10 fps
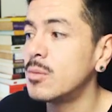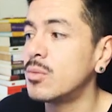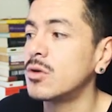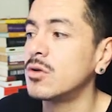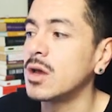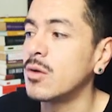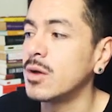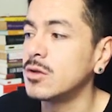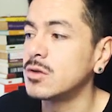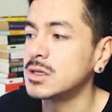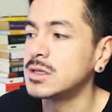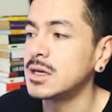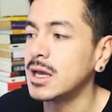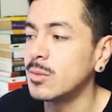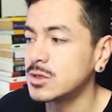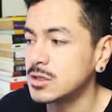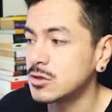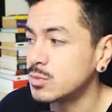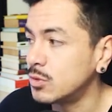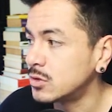por lo que cuando nos acerquemos a
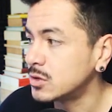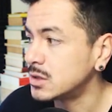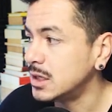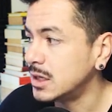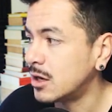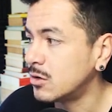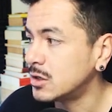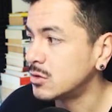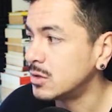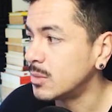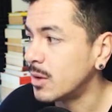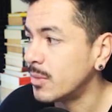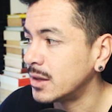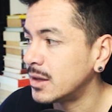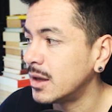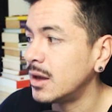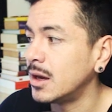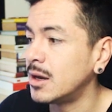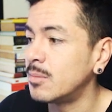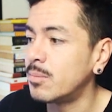estos puntos, y ya lo he hecho últimamente
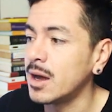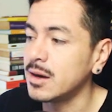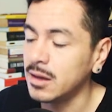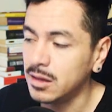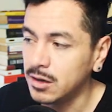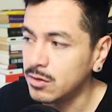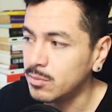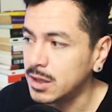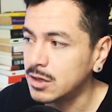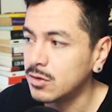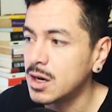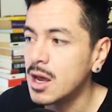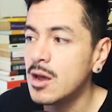en el par Ethereum Bitcoin,